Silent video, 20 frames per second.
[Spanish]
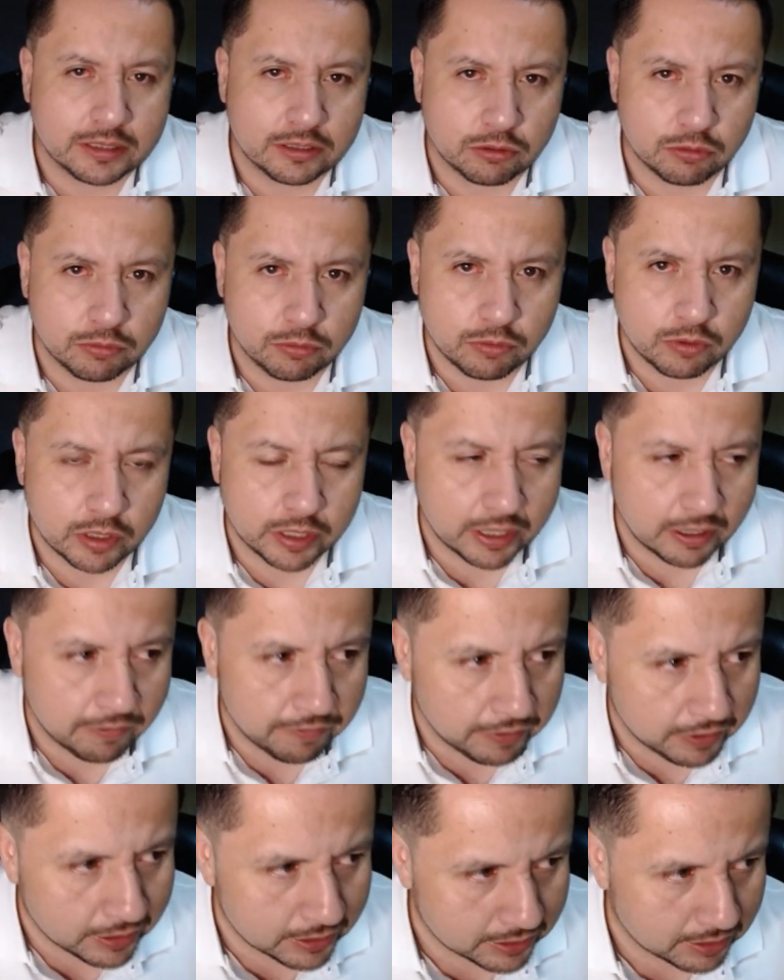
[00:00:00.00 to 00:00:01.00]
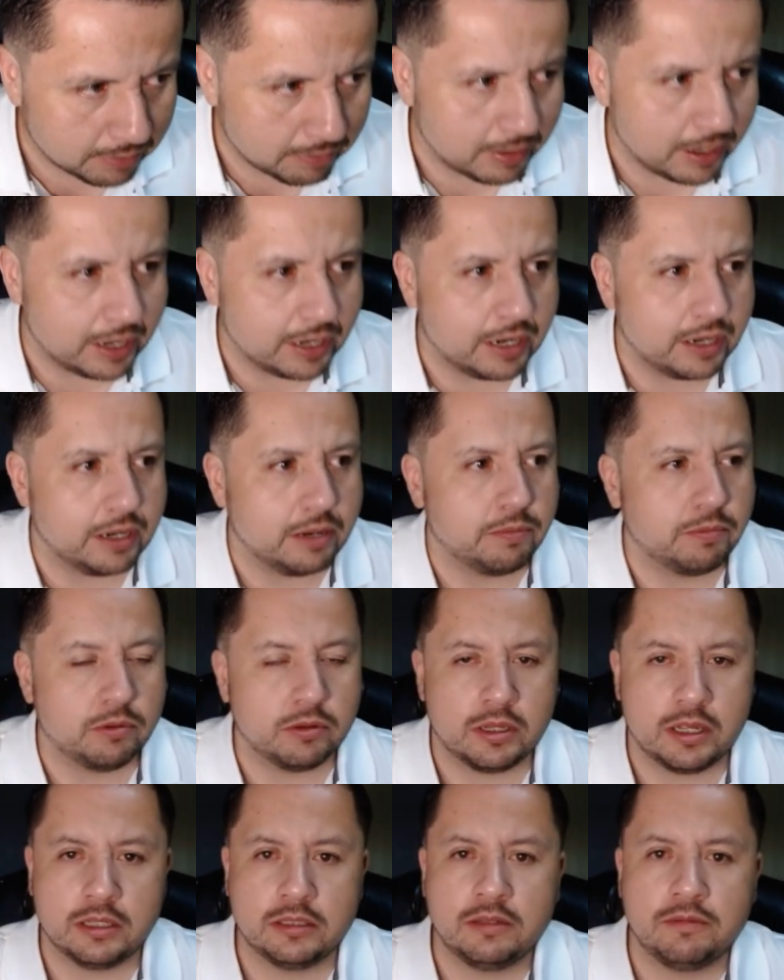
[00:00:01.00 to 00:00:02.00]
que estuvo aquí el fin de semana en el
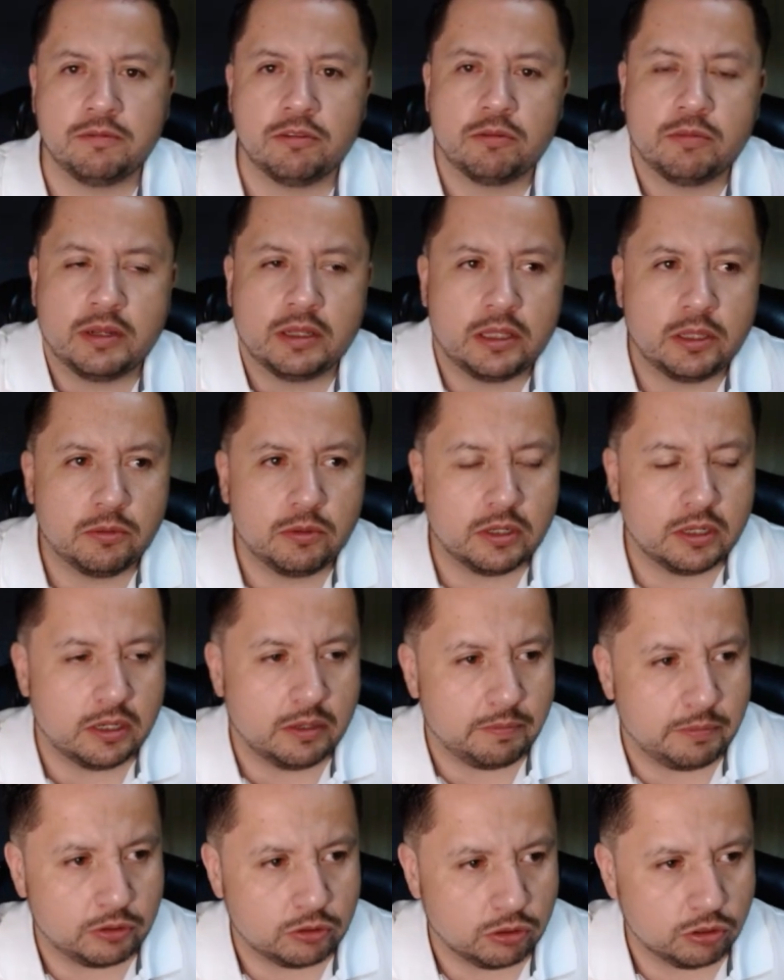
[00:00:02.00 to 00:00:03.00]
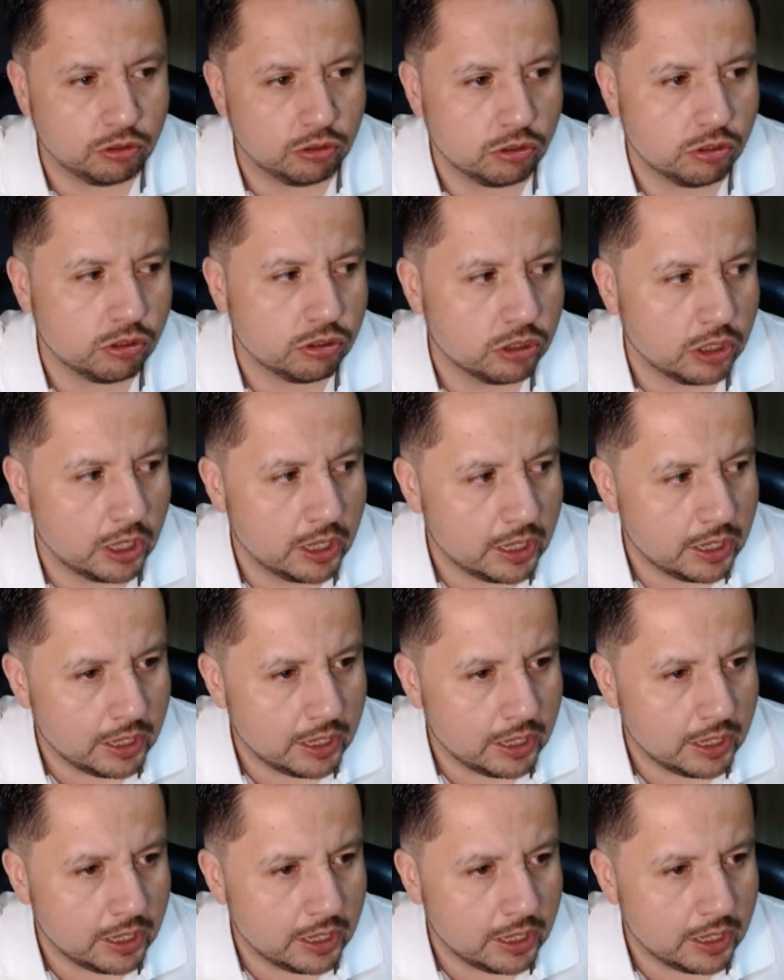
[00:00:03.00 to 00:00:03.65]
podcast informativo, en el episodio 2,